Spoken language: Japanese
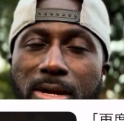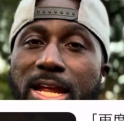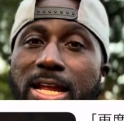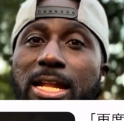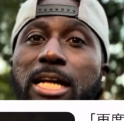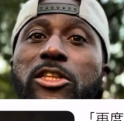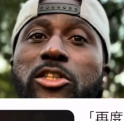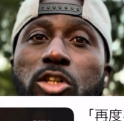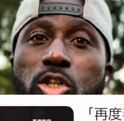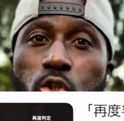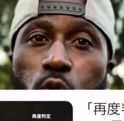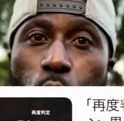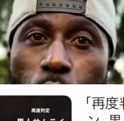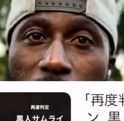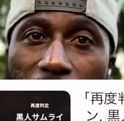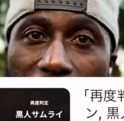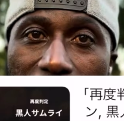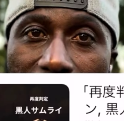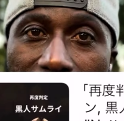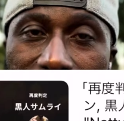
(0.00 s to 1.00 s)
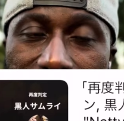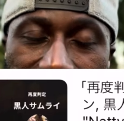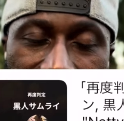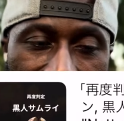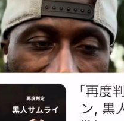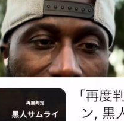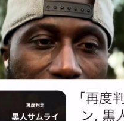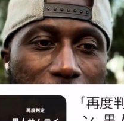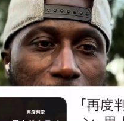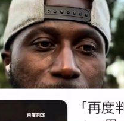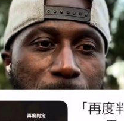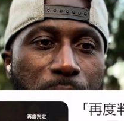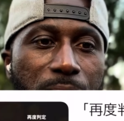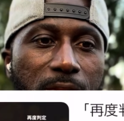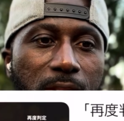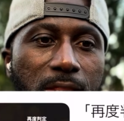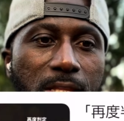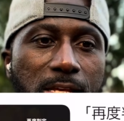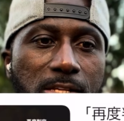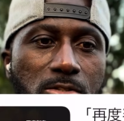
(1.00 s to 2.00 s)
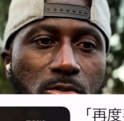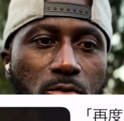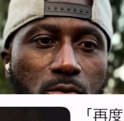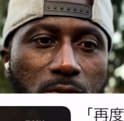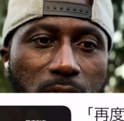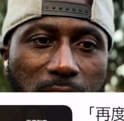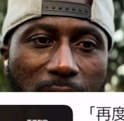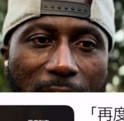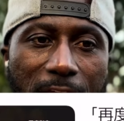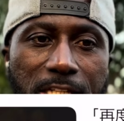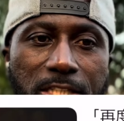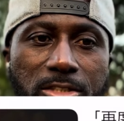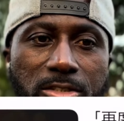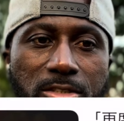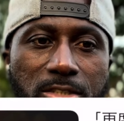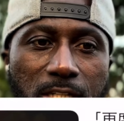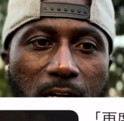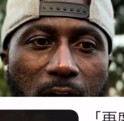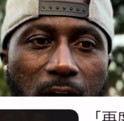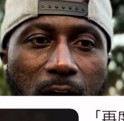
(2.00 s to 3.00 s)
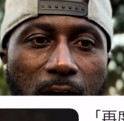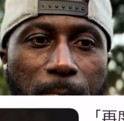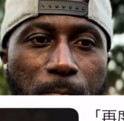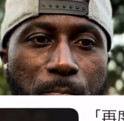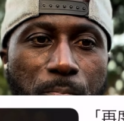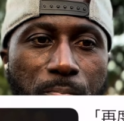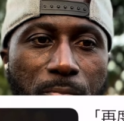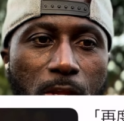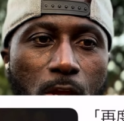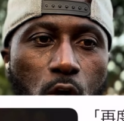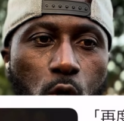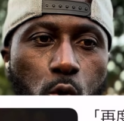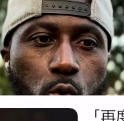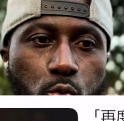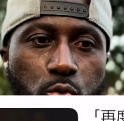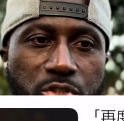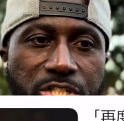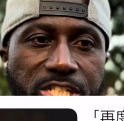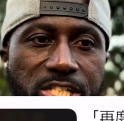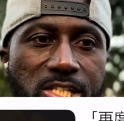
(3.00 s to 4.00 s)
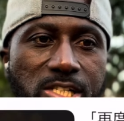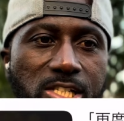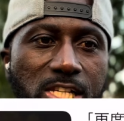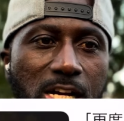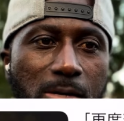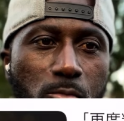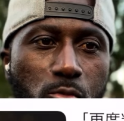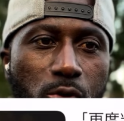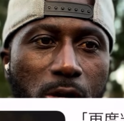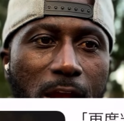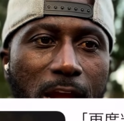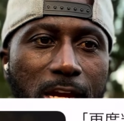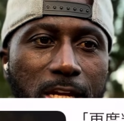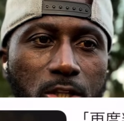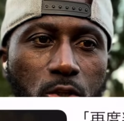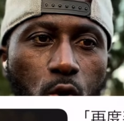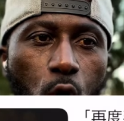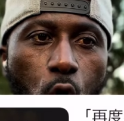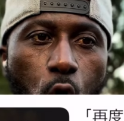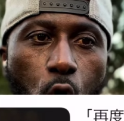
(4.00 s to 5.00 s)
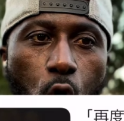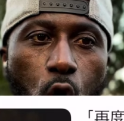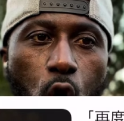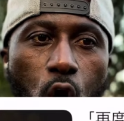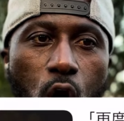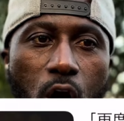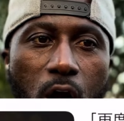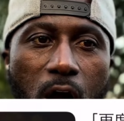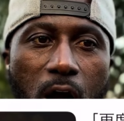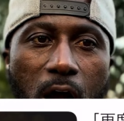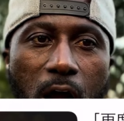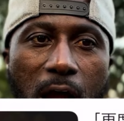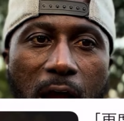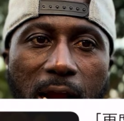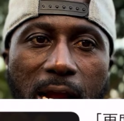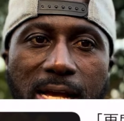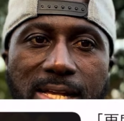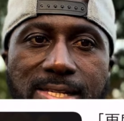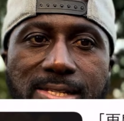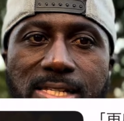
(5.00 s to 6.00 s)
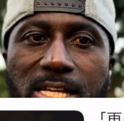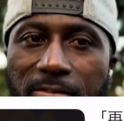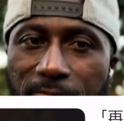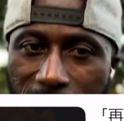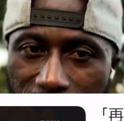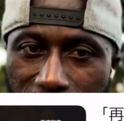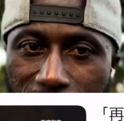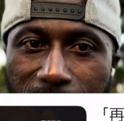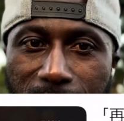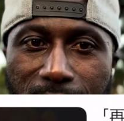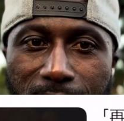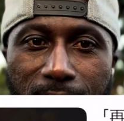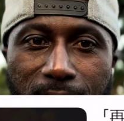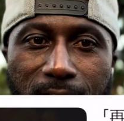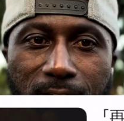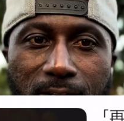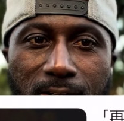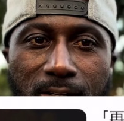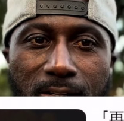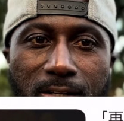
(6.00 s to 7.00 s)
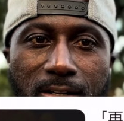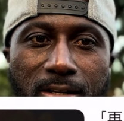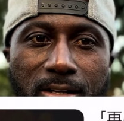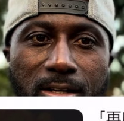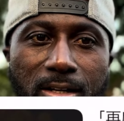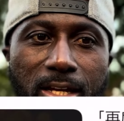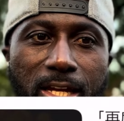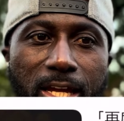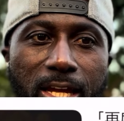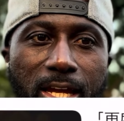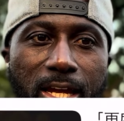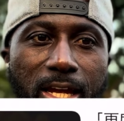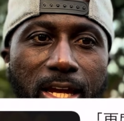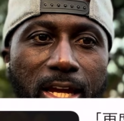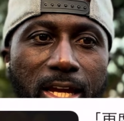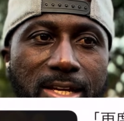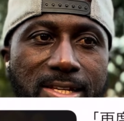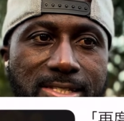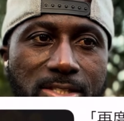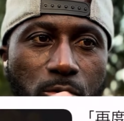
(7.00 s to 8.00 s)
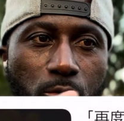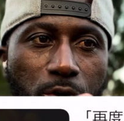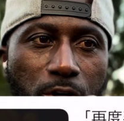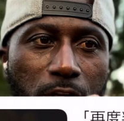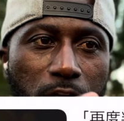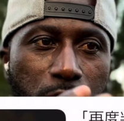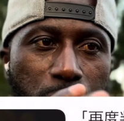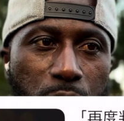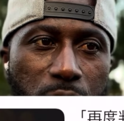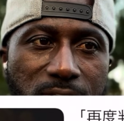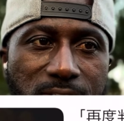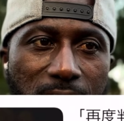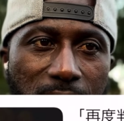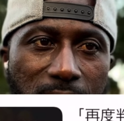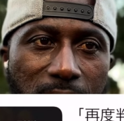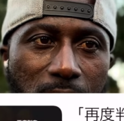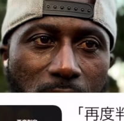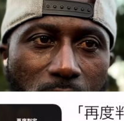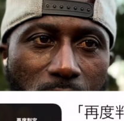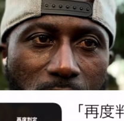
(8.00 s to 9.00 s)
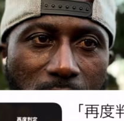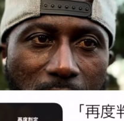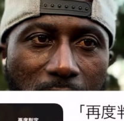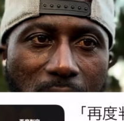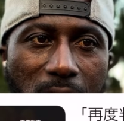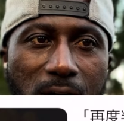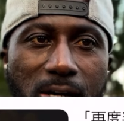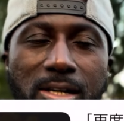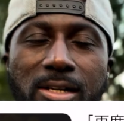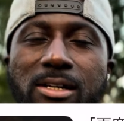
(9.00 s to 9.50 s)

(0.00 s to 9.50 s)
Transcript: ネになってる動画があって、で、そのタイトルが、黒人侍とハガセブン。えー、ストリートユーザーだろうか、